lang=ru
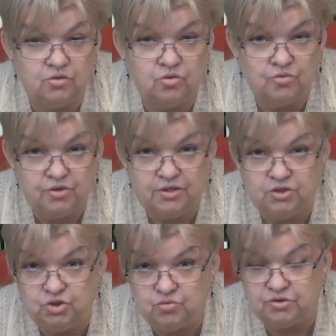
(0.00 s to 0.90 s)
но
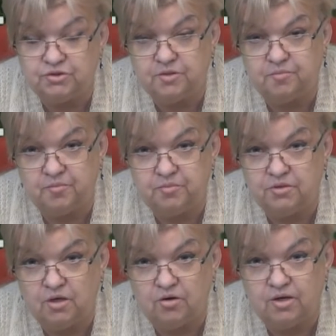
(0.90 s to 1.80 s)
еще раз
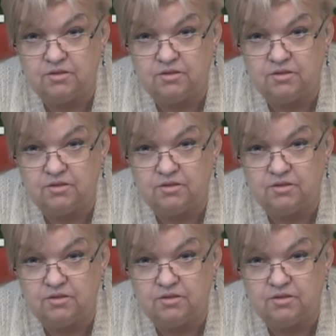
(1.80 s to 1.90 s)
напоминаю,